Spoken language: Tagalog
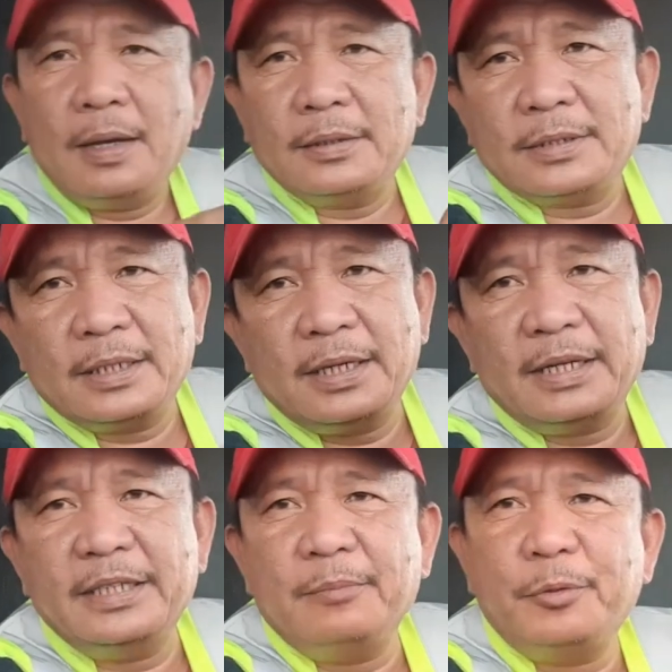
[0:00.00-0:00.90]
At saka
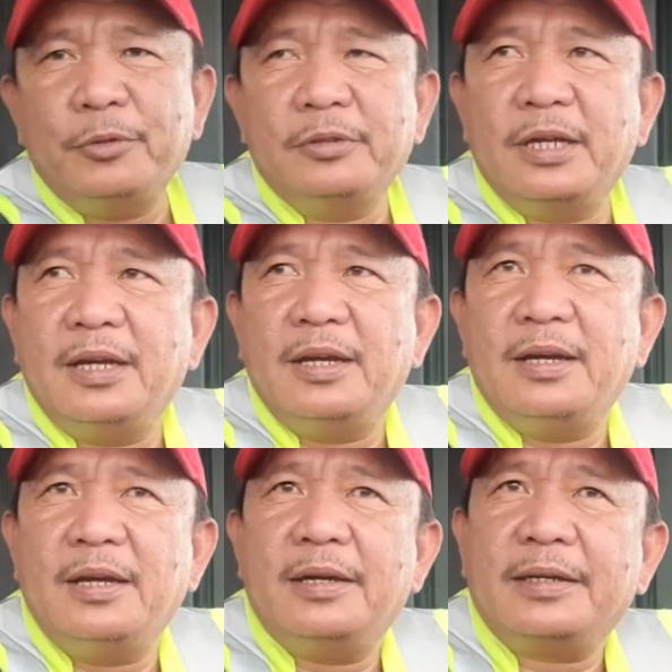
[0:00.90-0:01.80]
kaya po
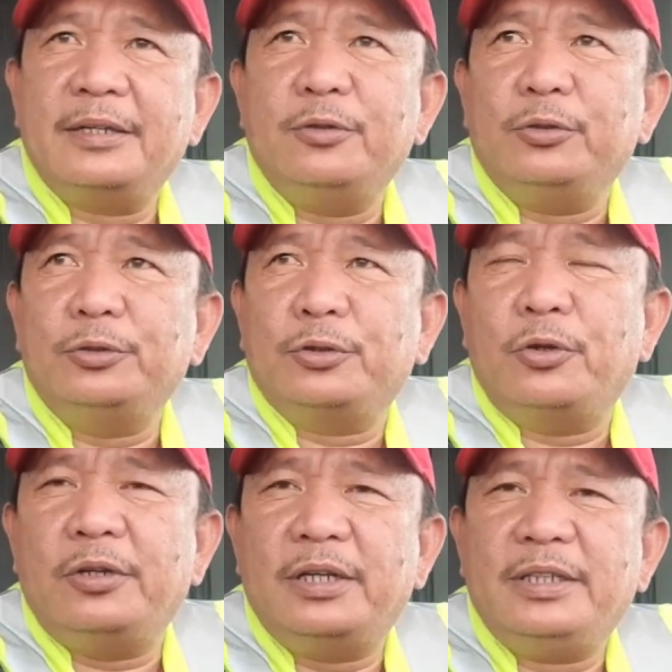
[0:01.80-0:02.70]
na
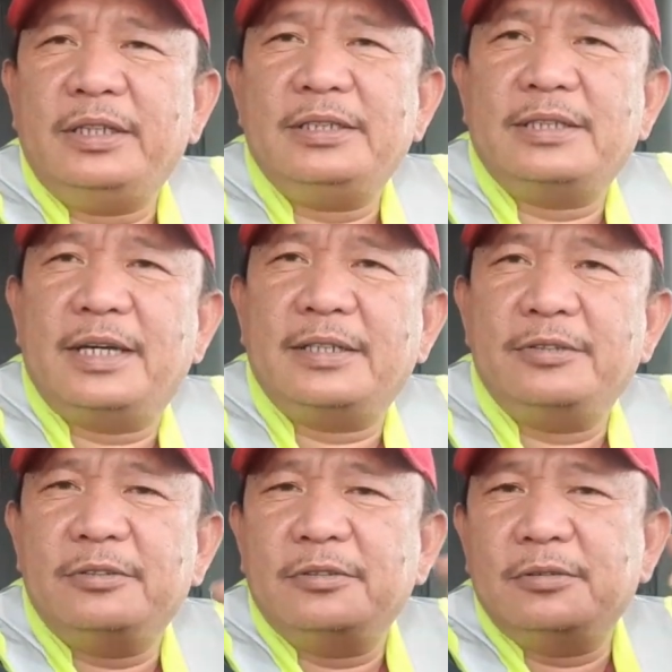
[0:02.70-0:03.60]
kinokontrol ng ASR
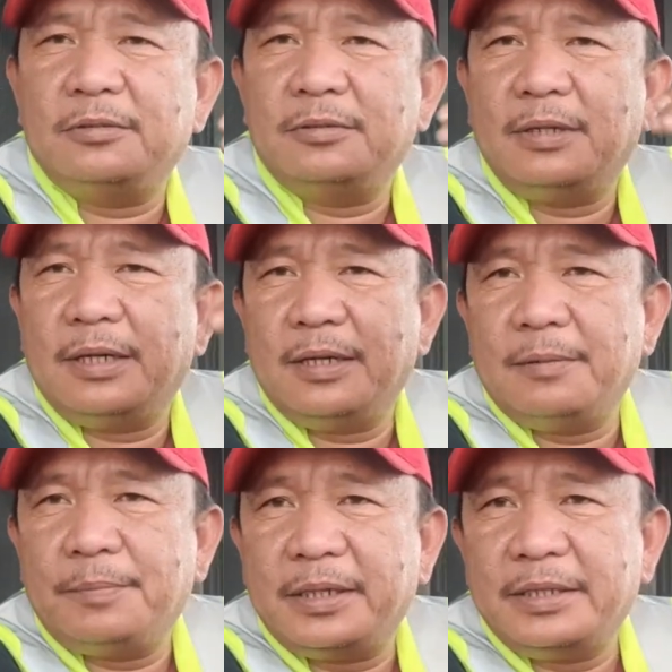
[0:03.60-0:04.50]
yung
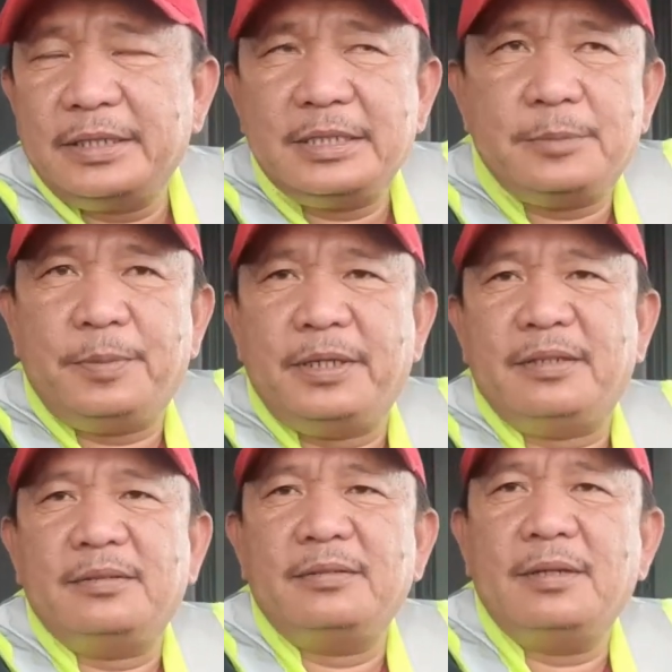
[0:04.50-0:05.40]
uh,
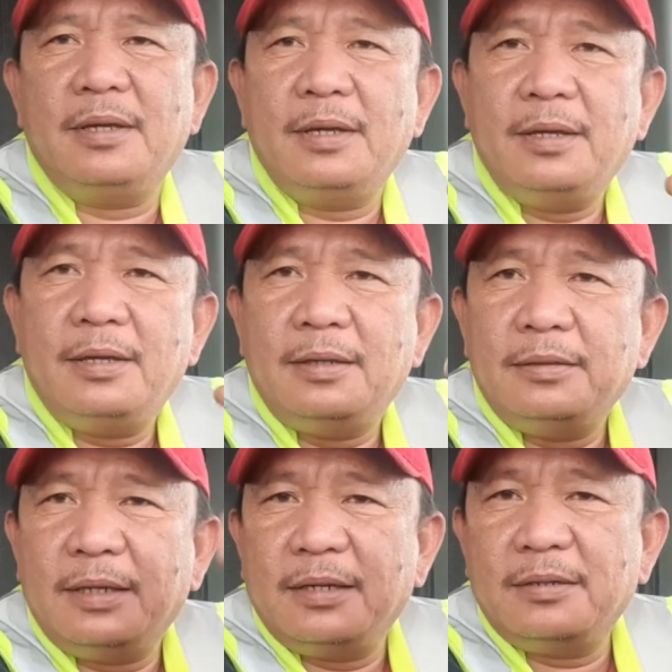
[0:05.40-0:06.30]
pag-i-spin
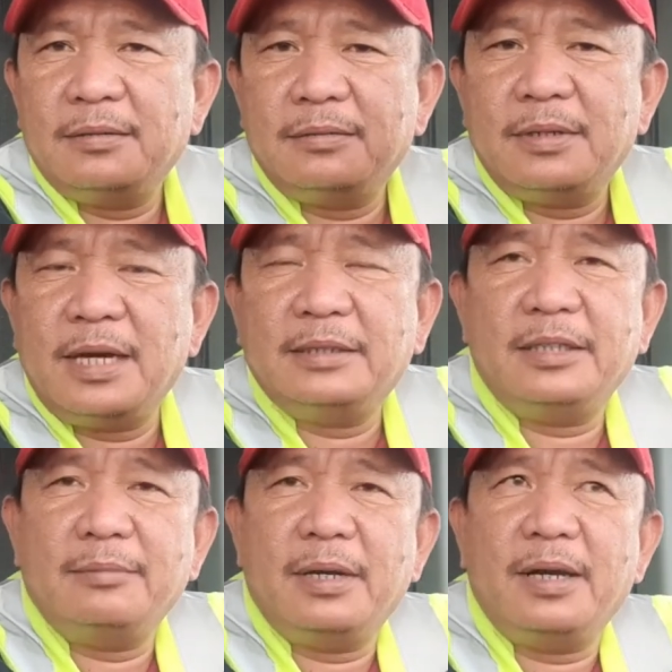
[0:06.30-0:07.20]
ng
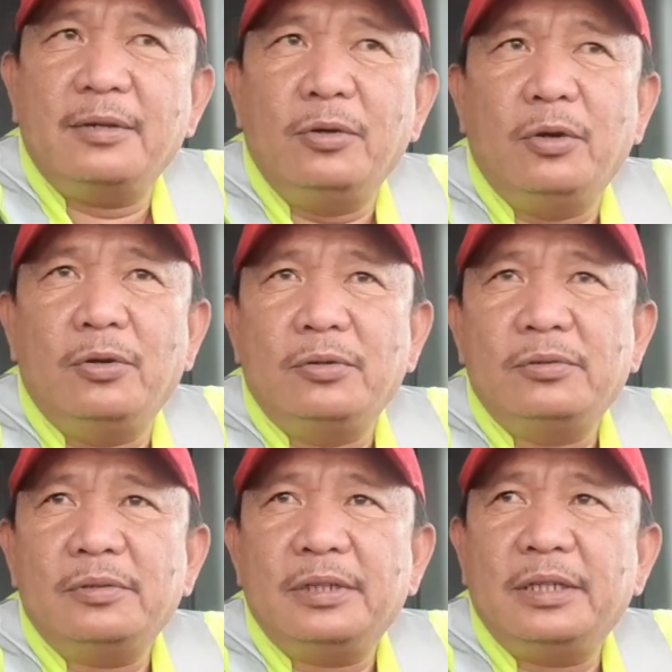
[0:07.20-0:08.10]
ating mga gulong
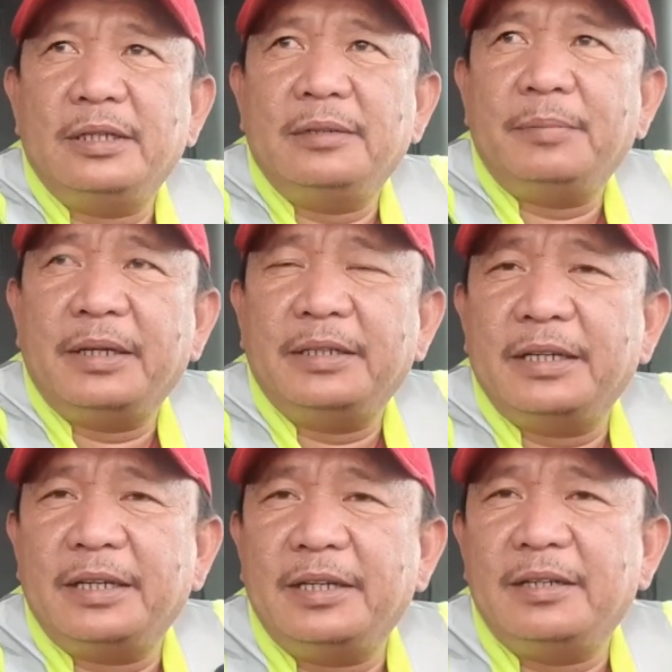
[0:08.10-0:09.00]
eh, para
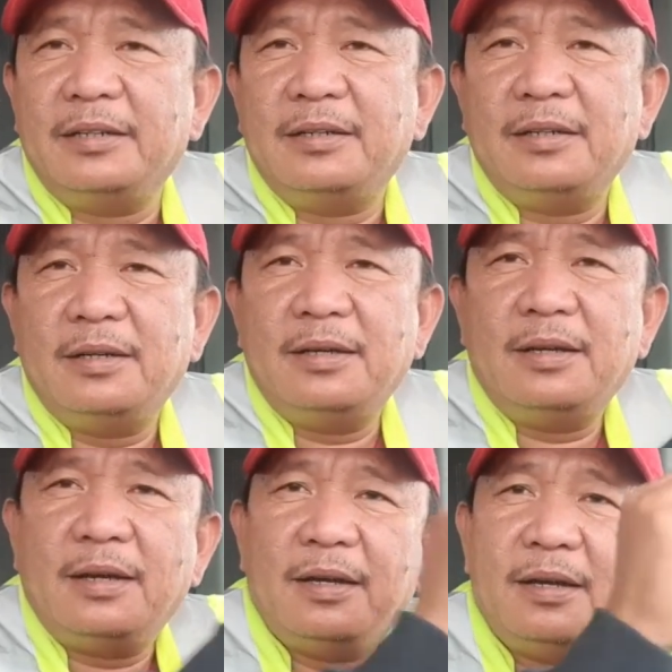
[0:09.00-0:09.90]
na rin
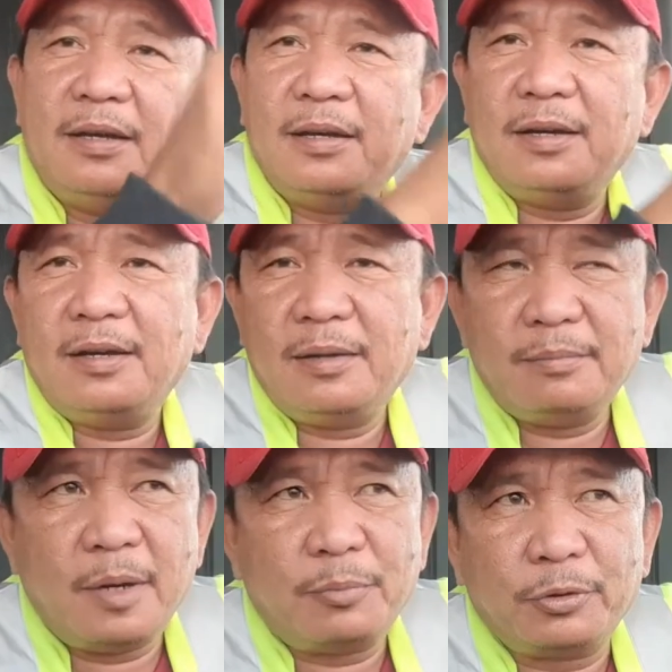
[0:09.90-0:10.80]
uh,
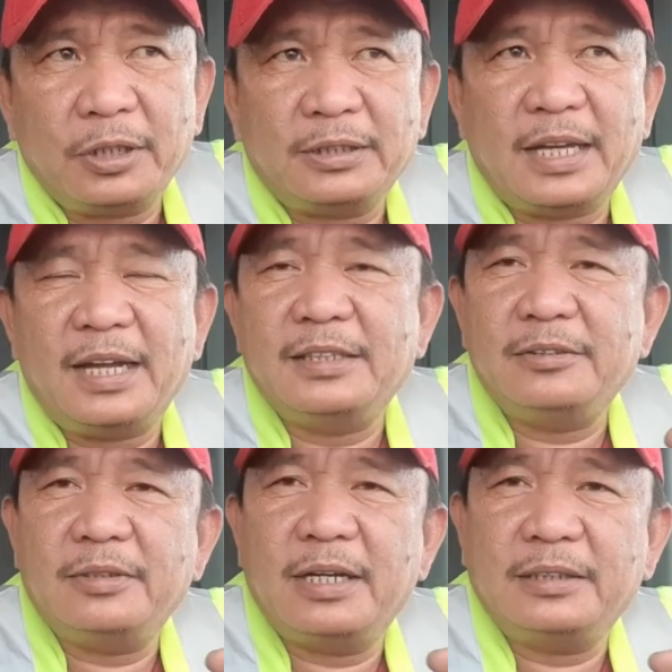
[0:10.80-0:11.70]
maprotektahan
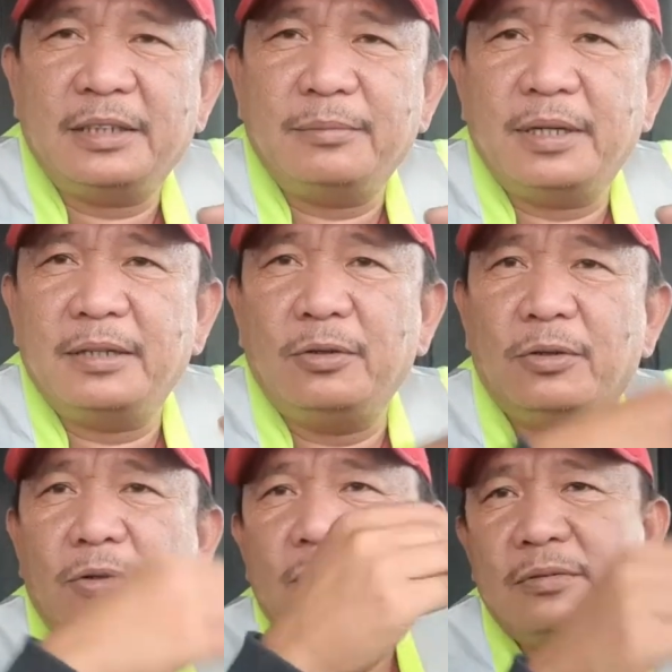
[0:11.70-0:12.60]
yung ating mga
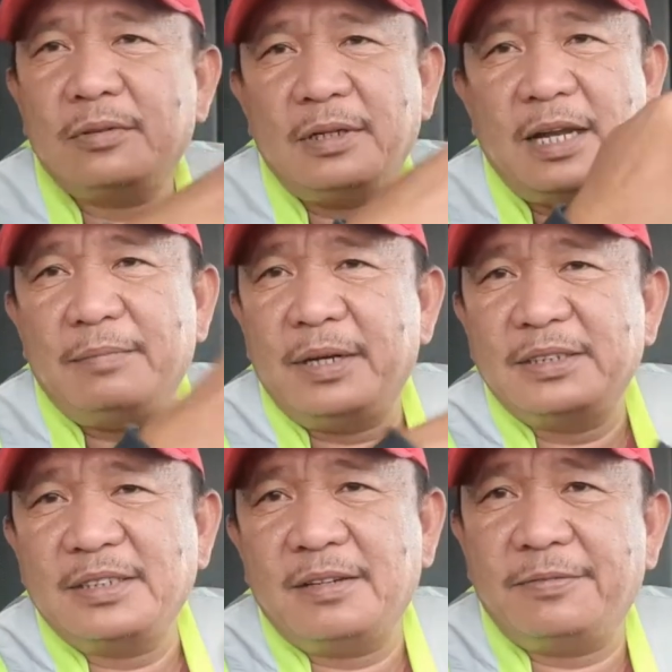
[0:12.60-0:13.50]
gulong
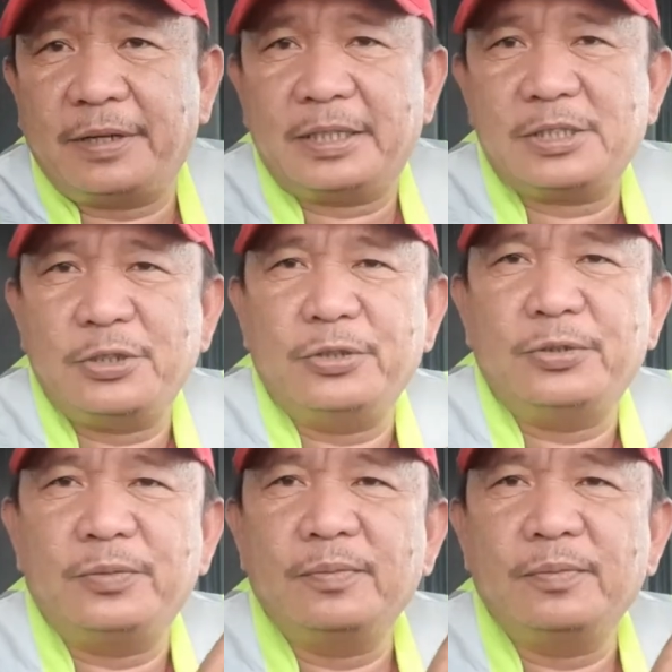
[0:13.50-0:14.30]
laban sa friction.